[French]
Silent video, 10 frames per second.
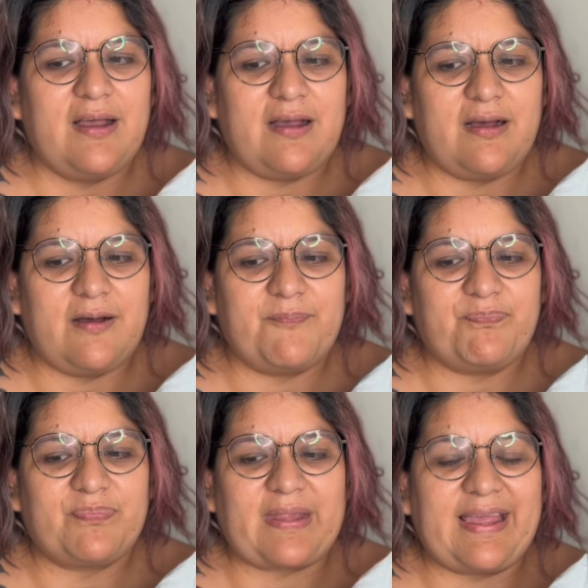
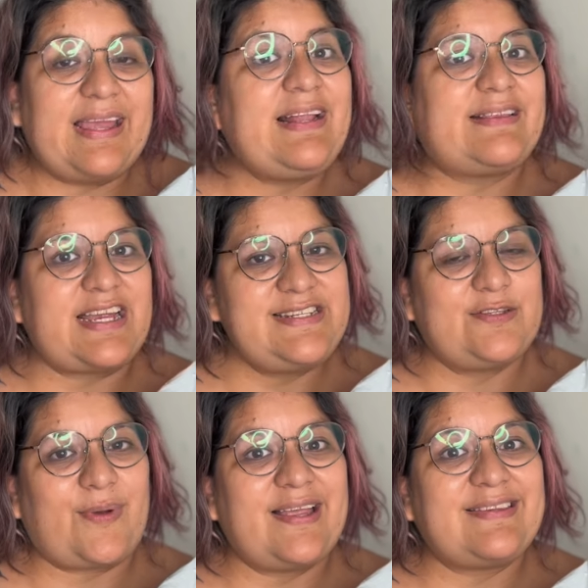Euh, et les tailles
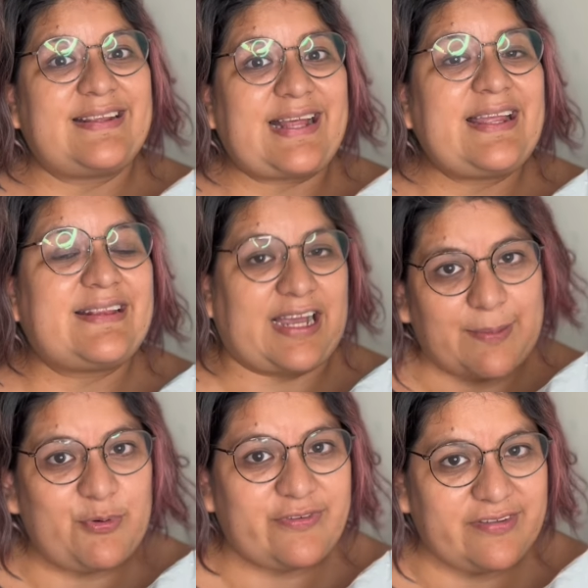chinoises, ça taille très
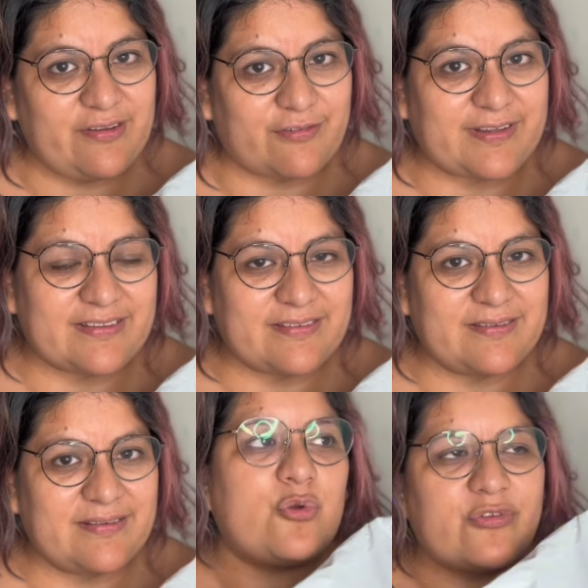petit en fait.
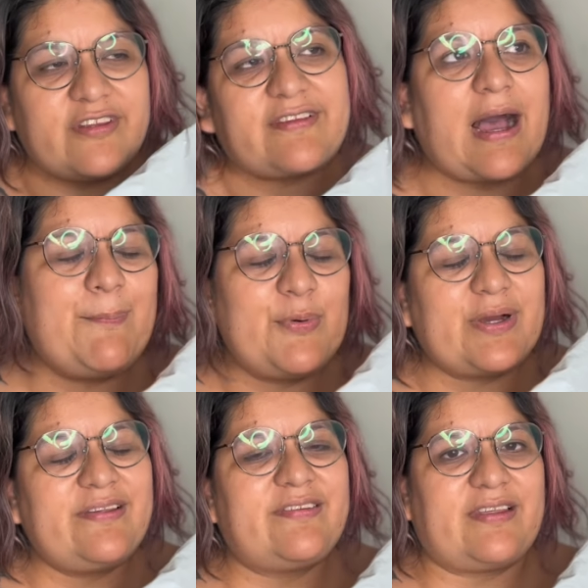Donc c'était un peu
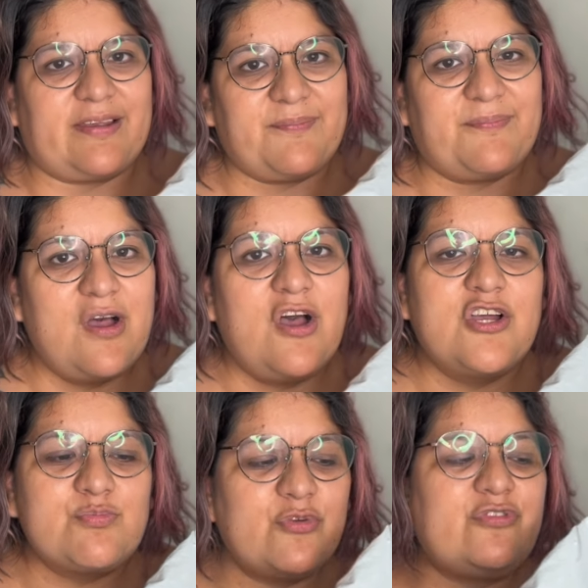risqué.
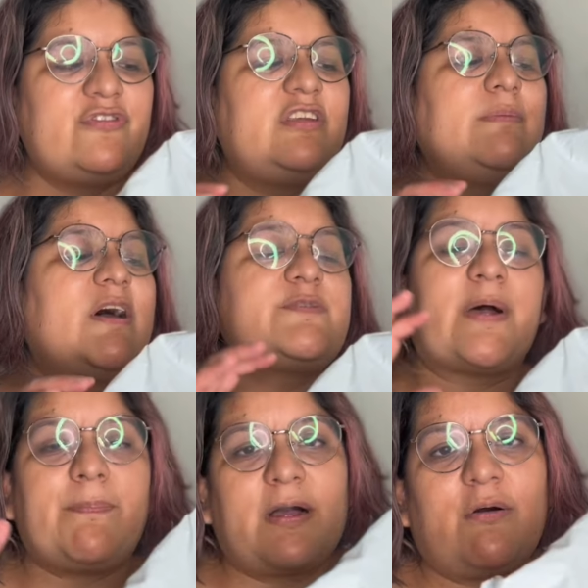Je me suis dit, bah, je
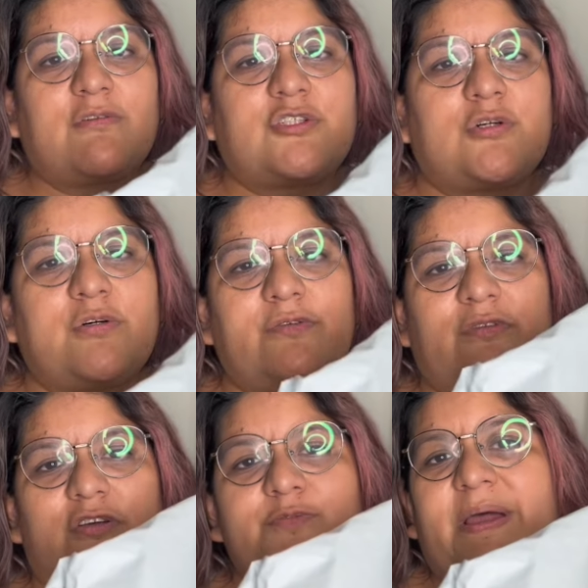perds pas grand chose,
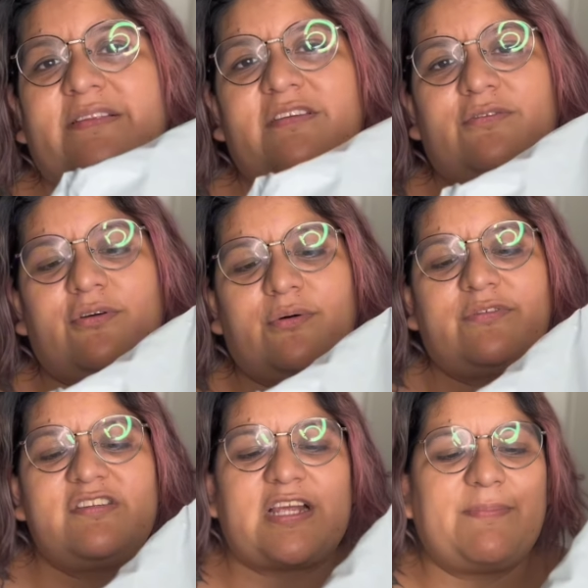euh, je perds 10 euros
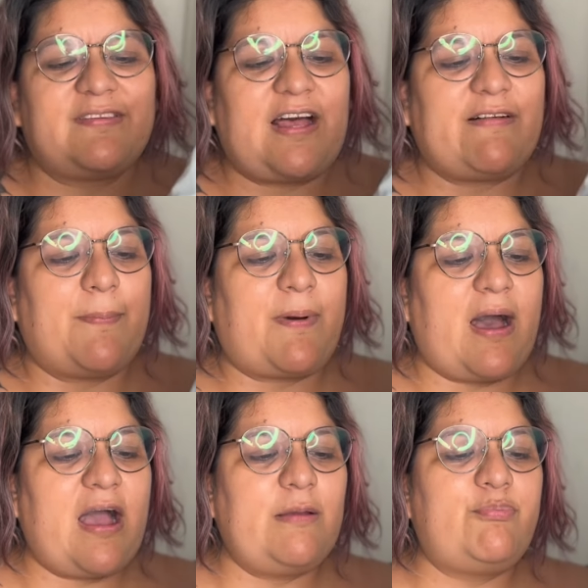si jamais ça va
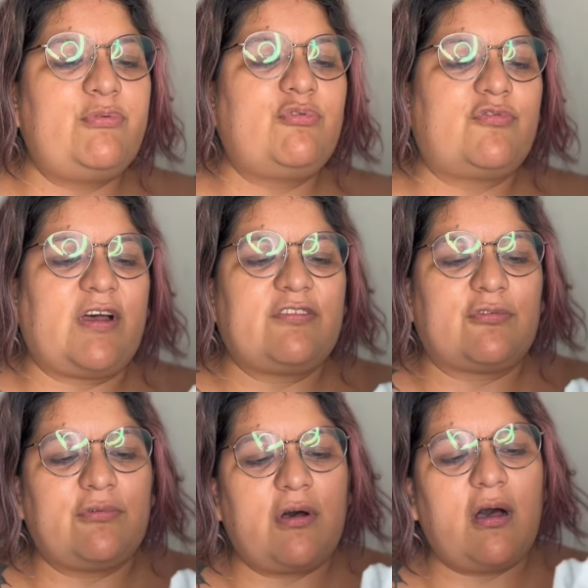pas. Et puis de toute
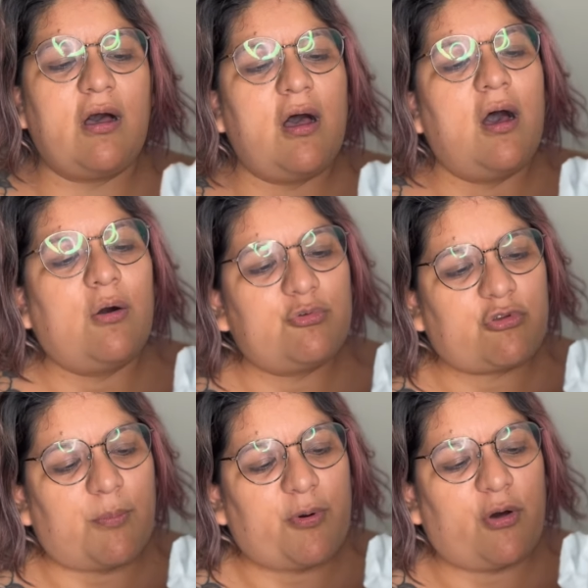façon, euh,
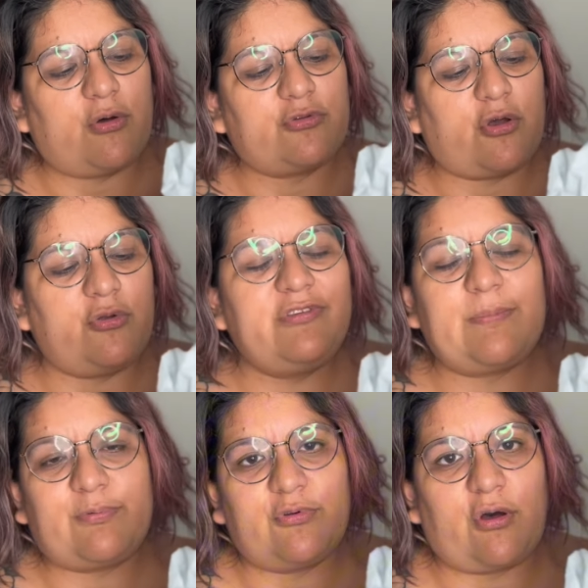autant prendre une des
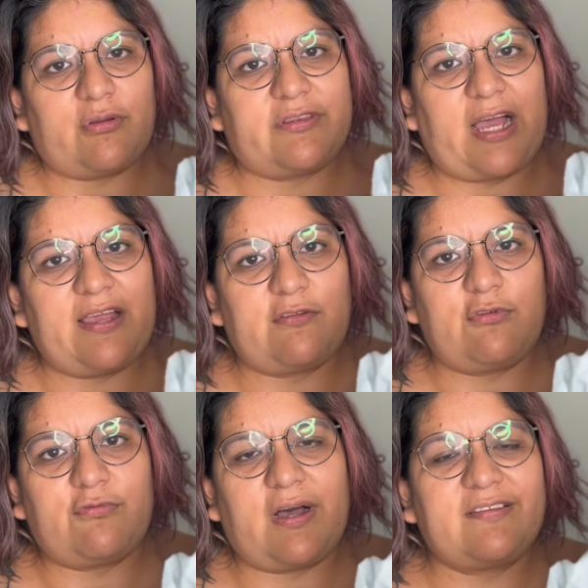plus grandes tailles et de
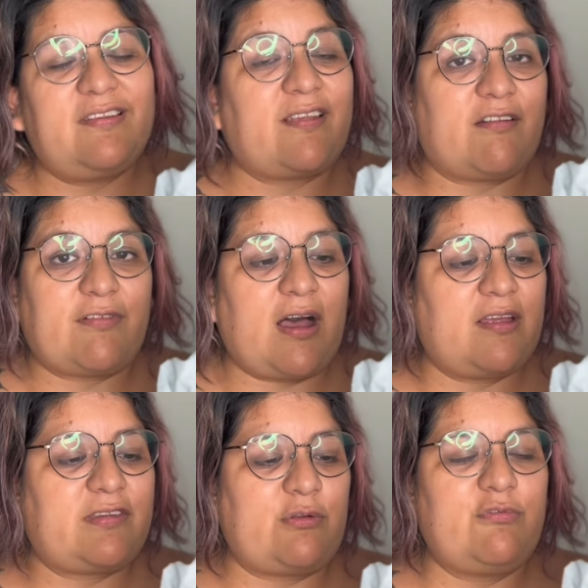voir si ça va,
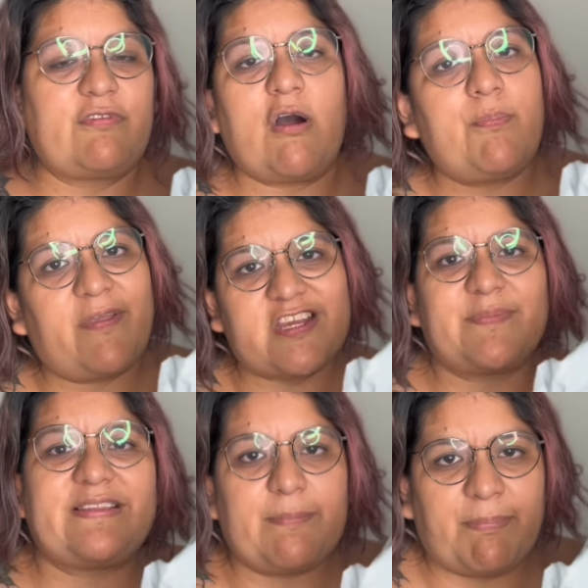ça lui va. Au pire, je
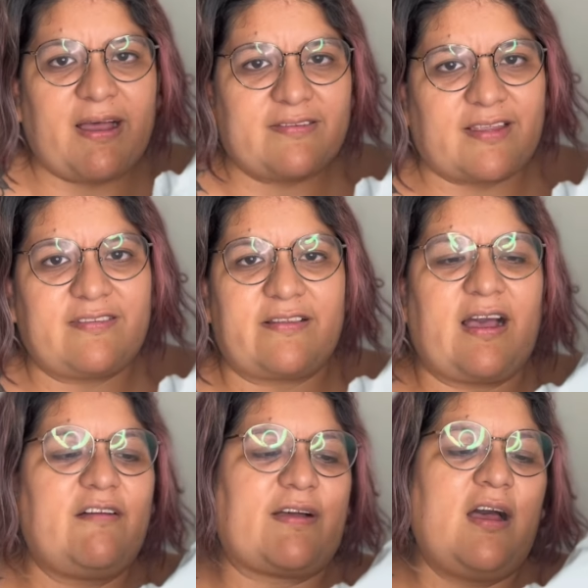mets des pinces, etc.
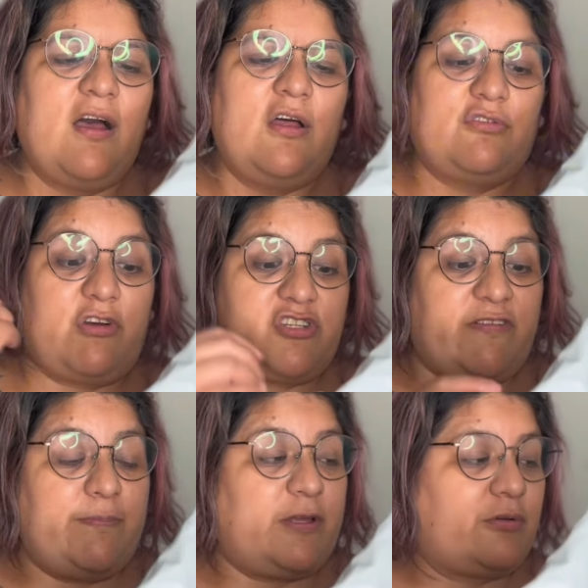Enfin, tu vois, je
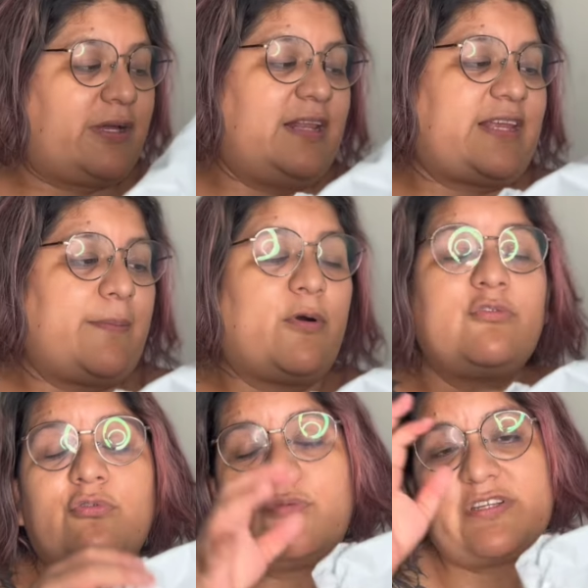savais pas trop quelle taille prendre.
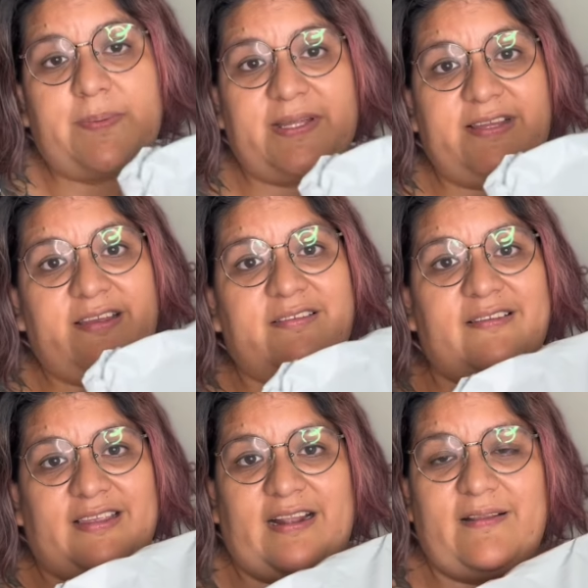Du coup, j'ai pris des
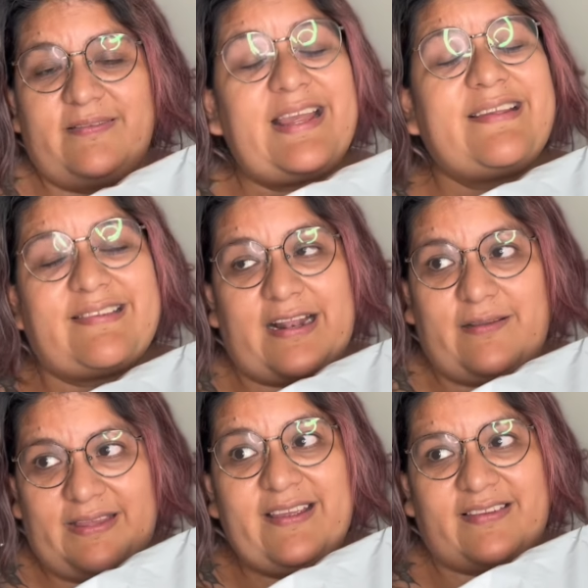XL. Des XL,
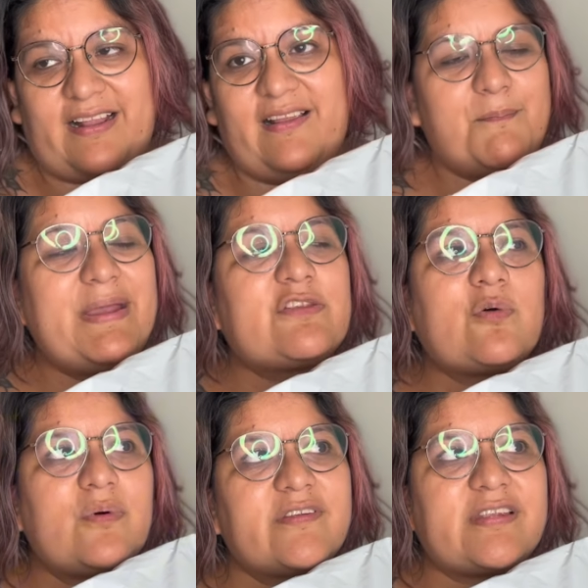des XL. Mais
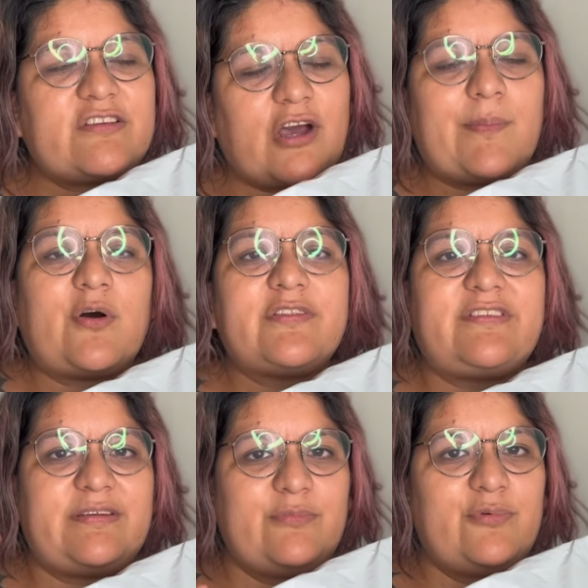donc, cette commande,
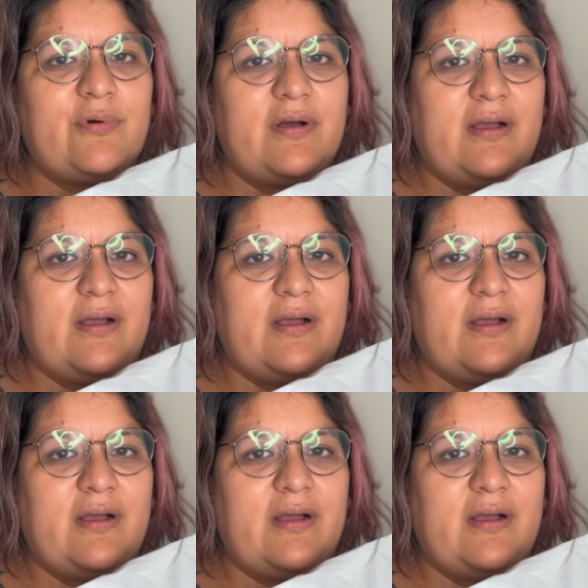Timou,